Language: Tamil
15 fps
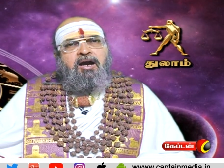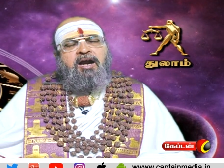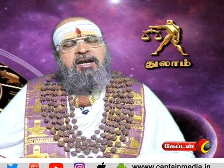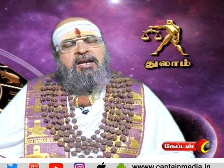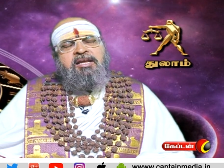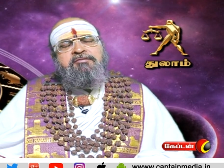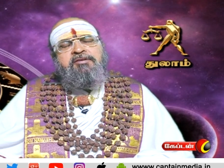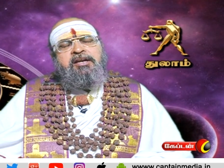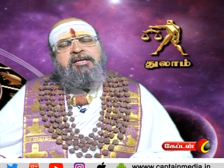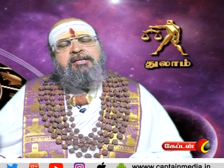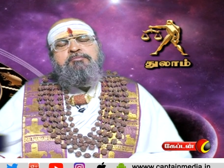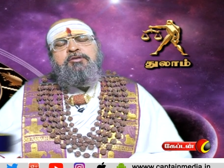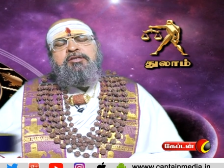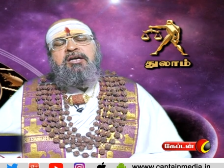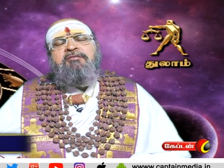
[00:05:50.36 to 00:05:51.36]

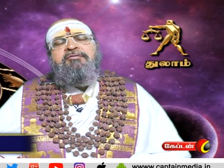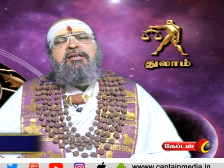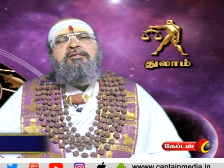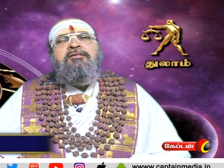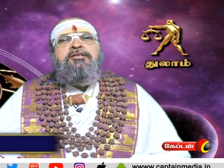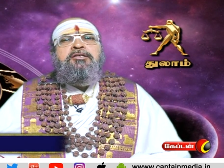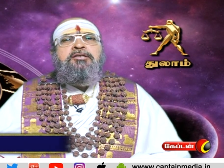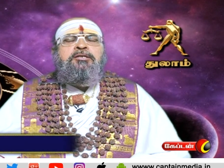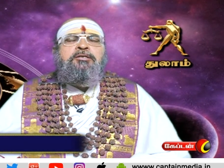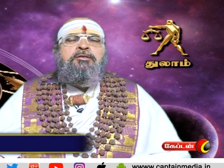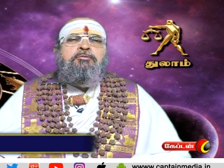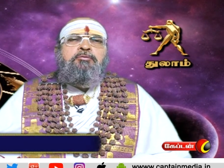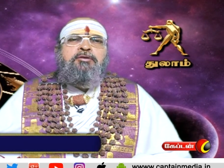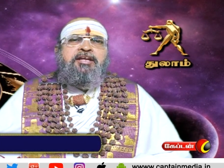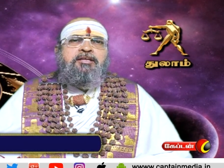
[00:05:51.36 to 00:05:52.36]
அனைவரையும் கவர்ந்து
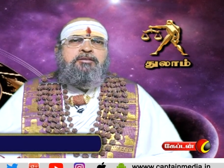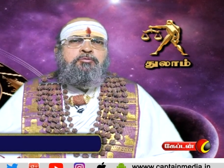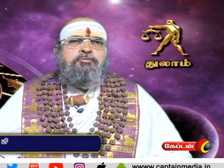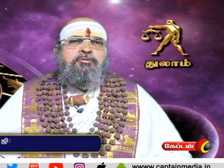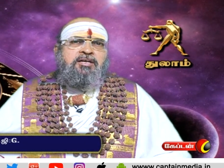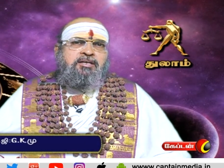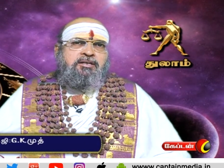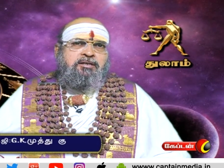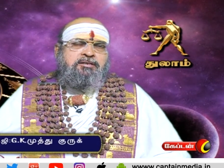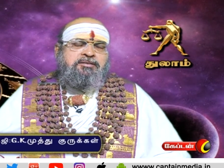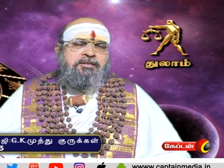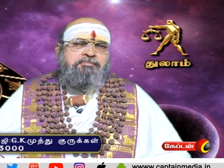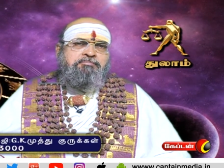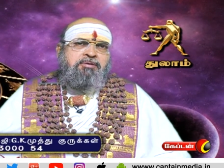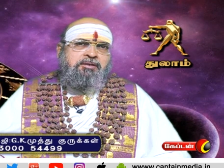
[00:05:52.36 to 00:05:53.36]
இழுக்கக்கூடிய
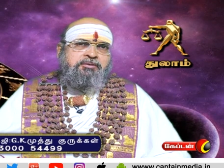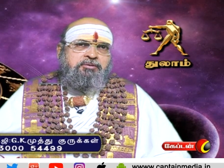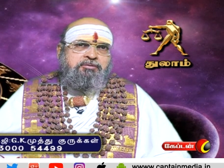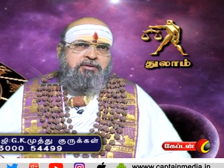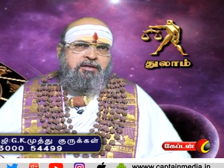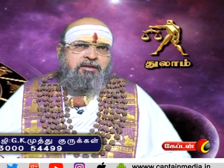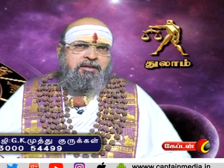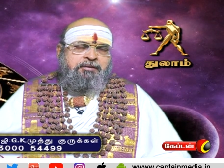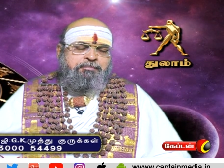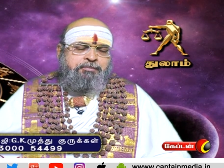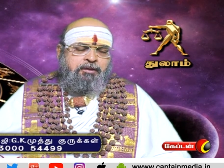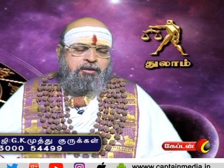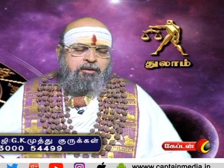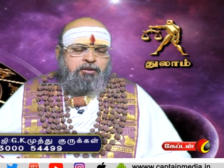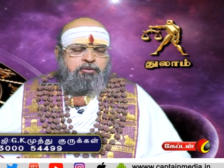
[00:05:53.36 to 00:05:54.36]
துளாராசி பக்தகுடிகளே
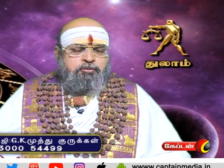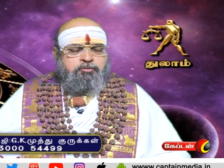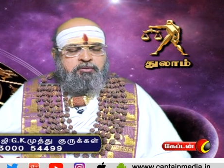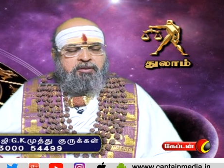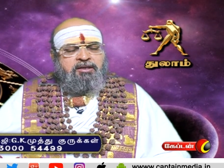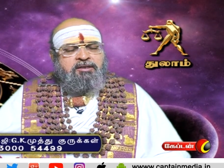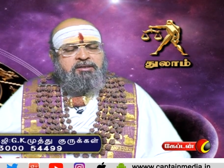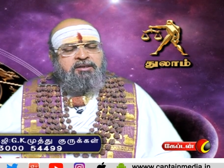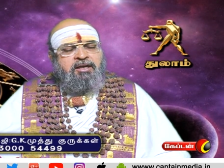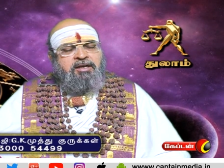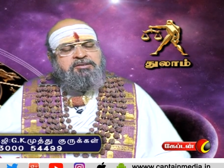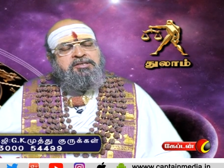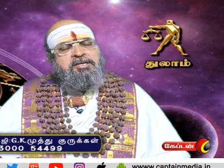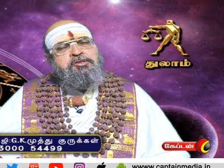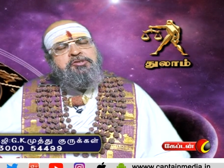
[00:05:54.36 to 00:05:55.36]
துலா
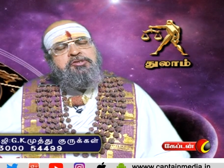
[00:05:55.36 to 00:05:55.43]
ராசியை